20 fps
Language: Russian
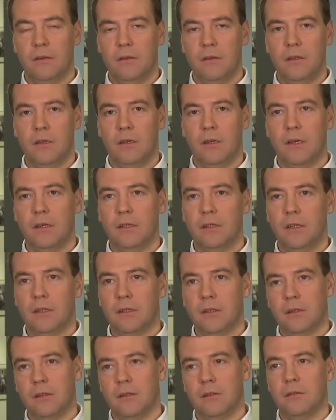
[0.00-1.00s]
Я
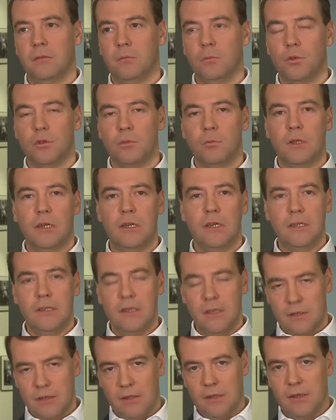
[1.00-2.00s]
когда-то, может быть, лет
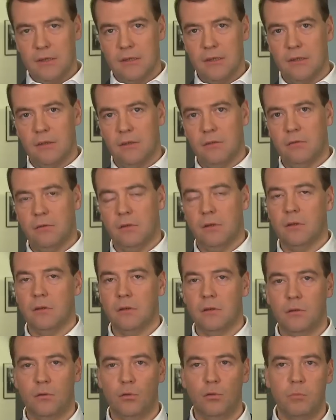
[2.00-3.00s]
10 назад
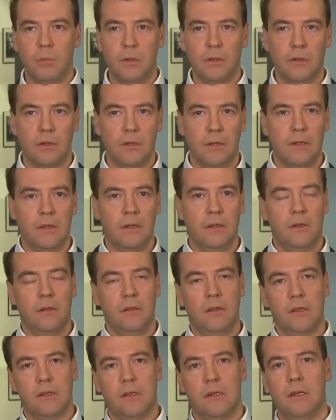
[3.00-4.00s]
купил
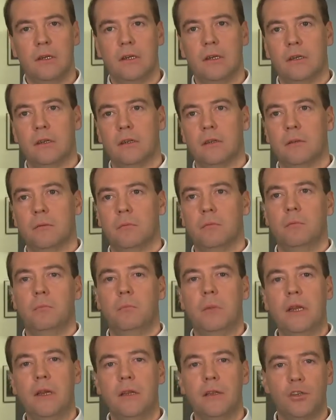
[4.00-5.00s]
несколько
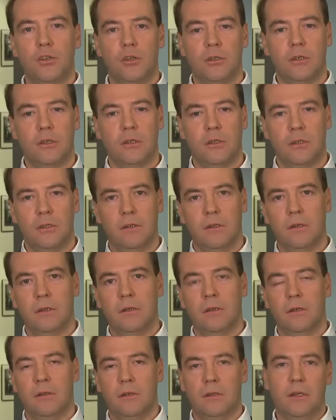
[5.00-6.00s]
приличных
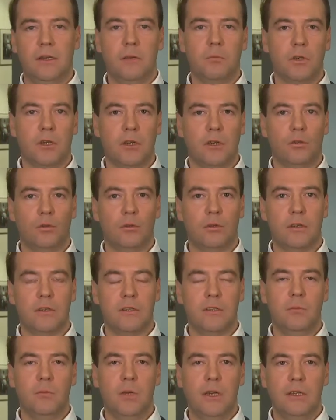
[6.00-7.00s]
камер, которые
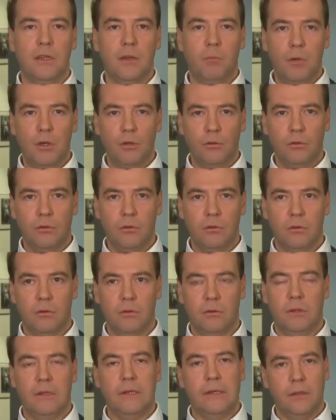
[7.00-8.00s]
снимали на пленку,
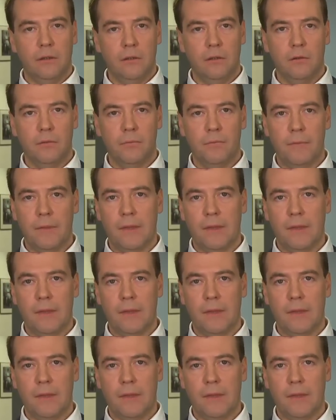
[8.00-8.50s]
Canon.